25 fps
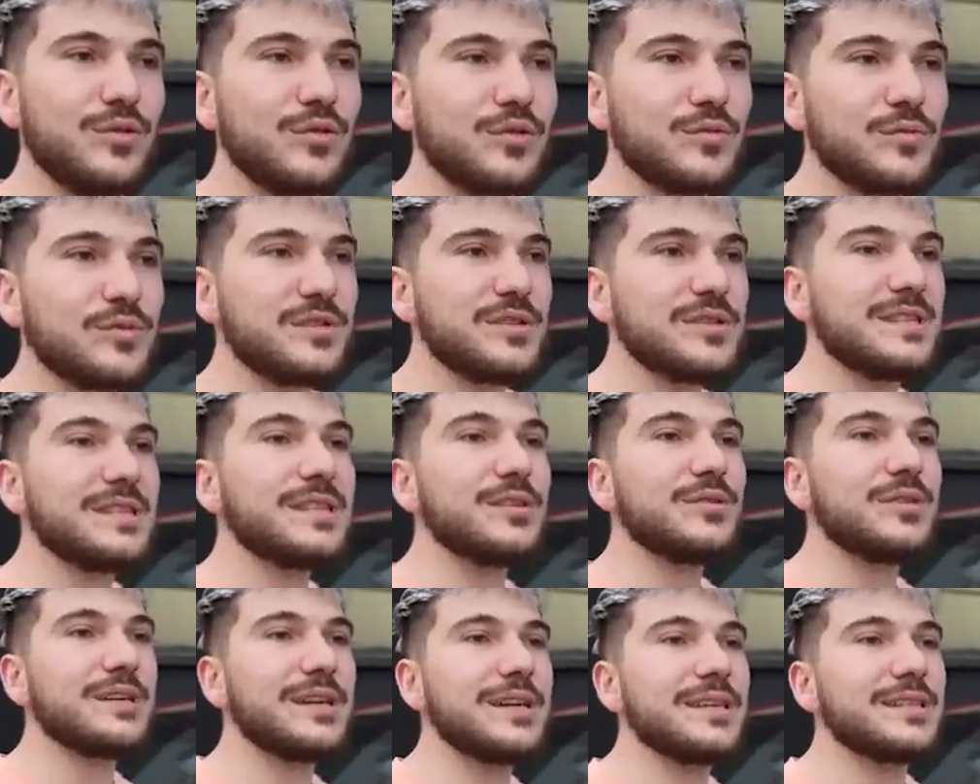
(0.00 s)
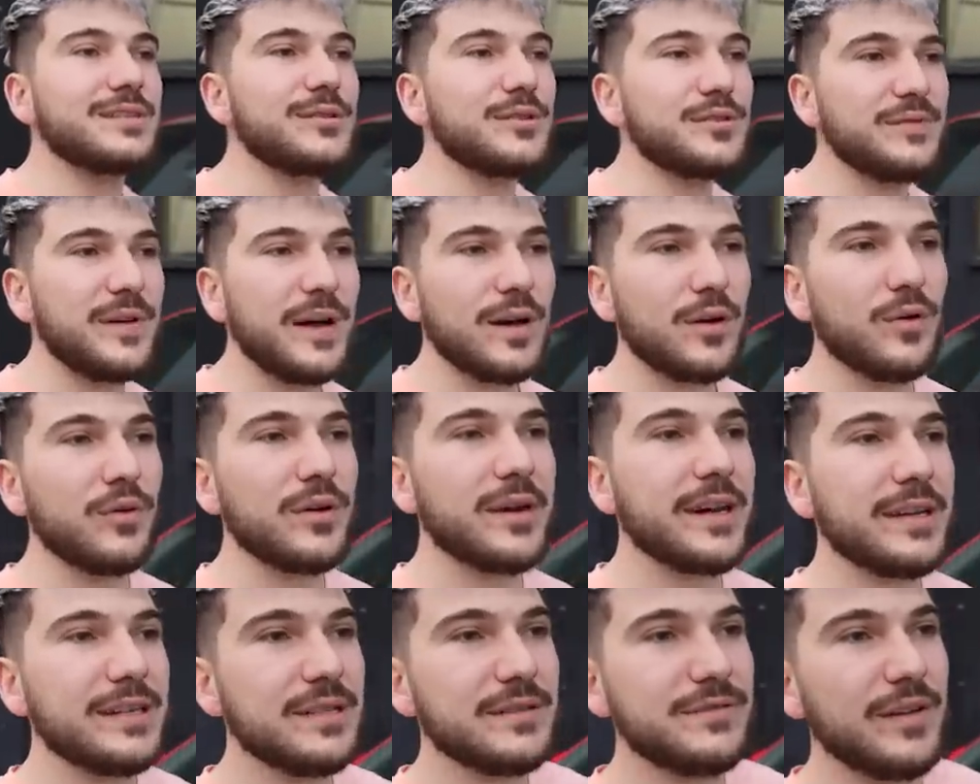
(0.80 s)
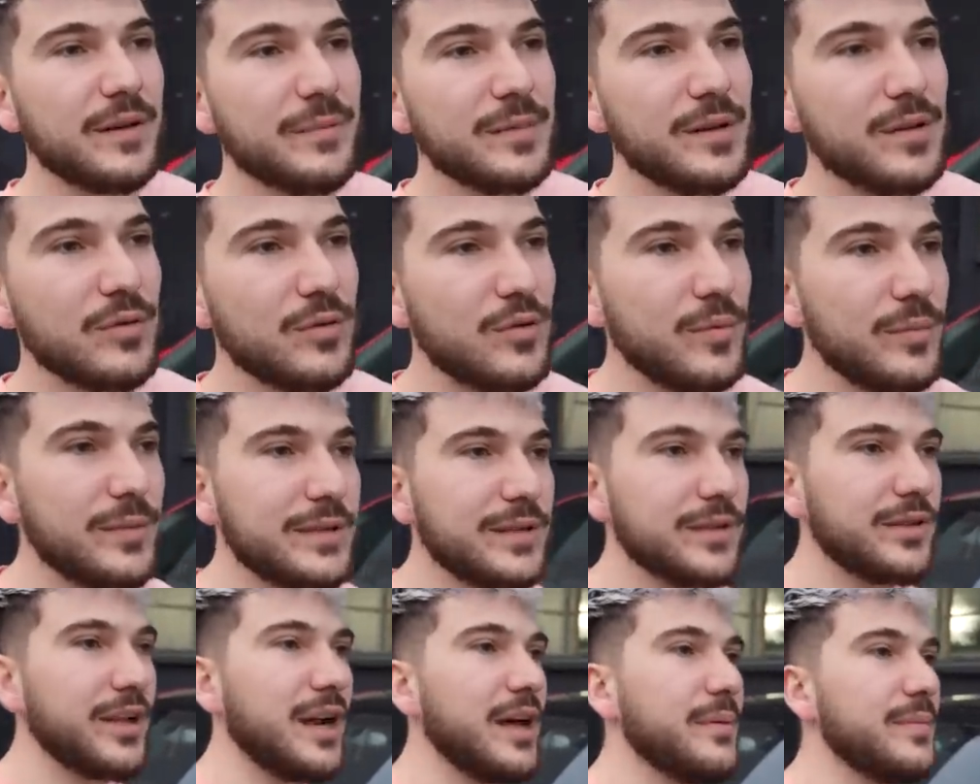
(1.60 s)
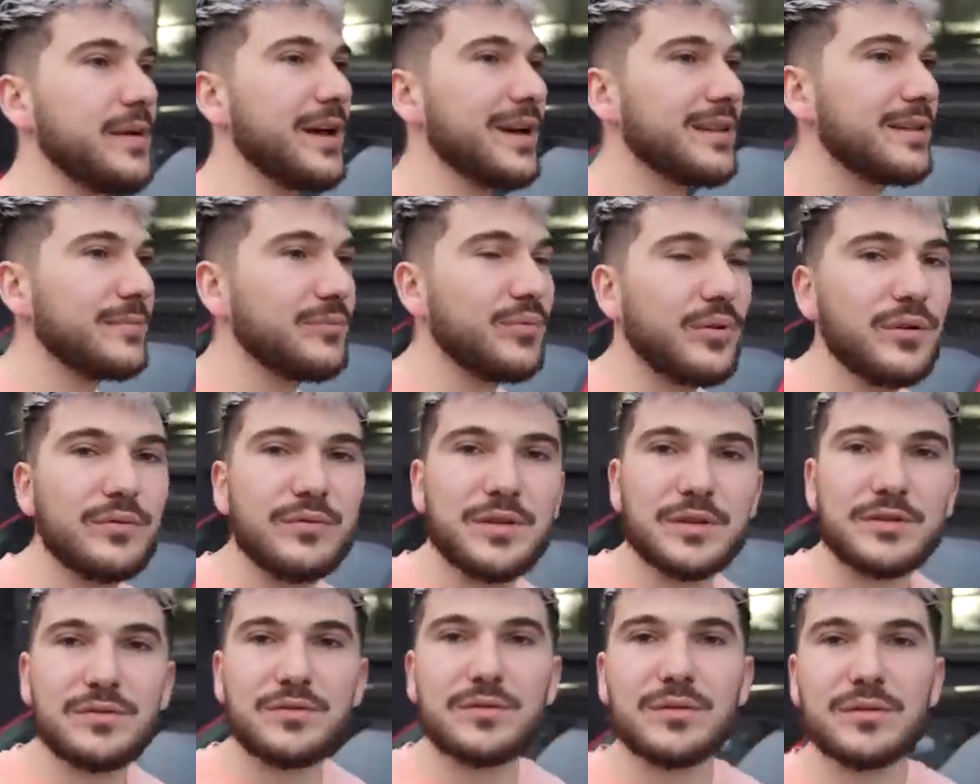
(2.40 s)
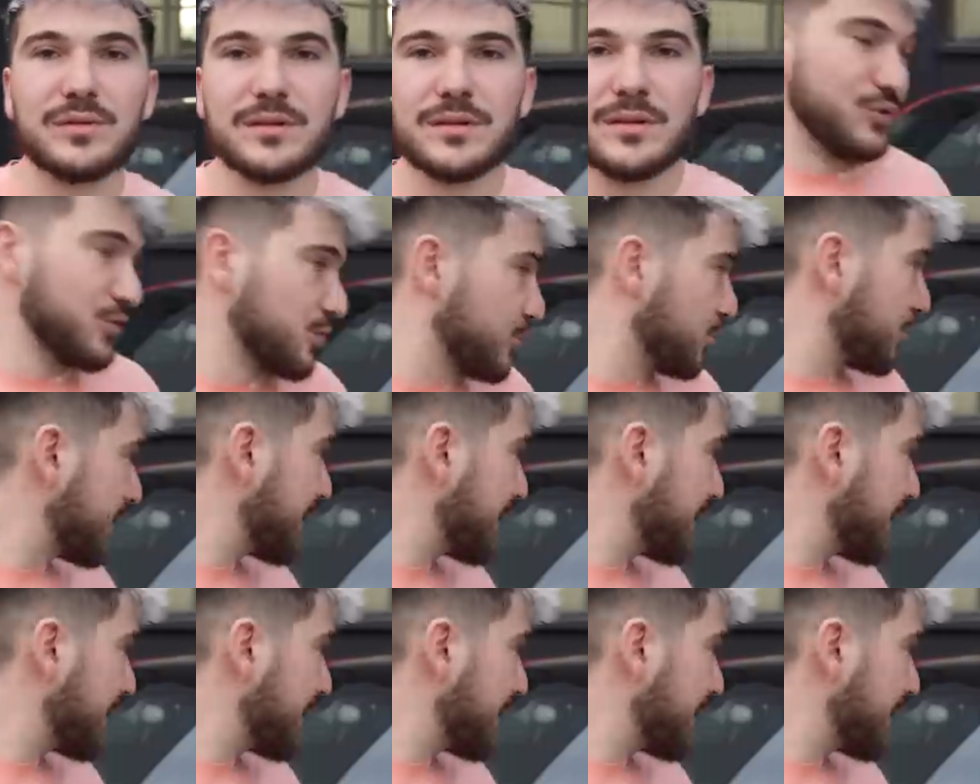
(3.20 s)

Donc je me suis dit, ok, est-ce que je fais un gros crédit de 20 000 euros en mettant dans la merde pour une voiture Du coup,